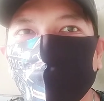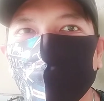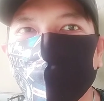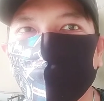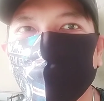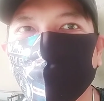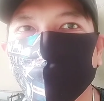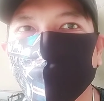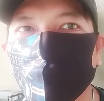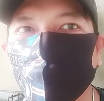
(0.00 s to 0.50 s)
ke
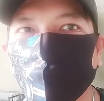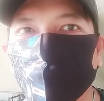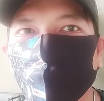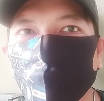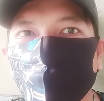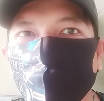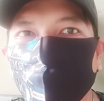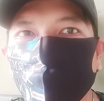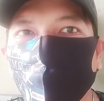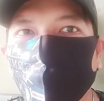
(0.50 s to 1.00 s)

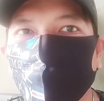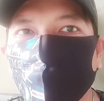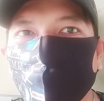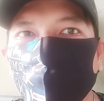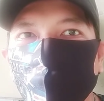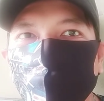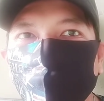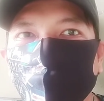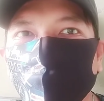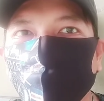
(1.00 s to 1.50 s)
teman-teman
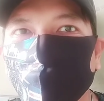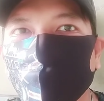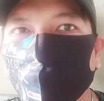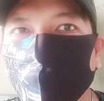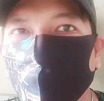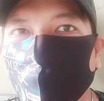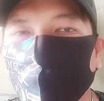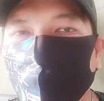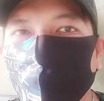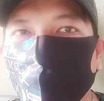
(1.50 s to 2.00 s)
kalian
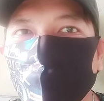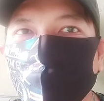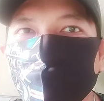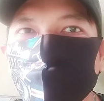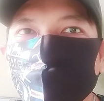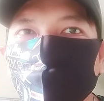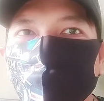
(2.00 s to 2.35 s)
semua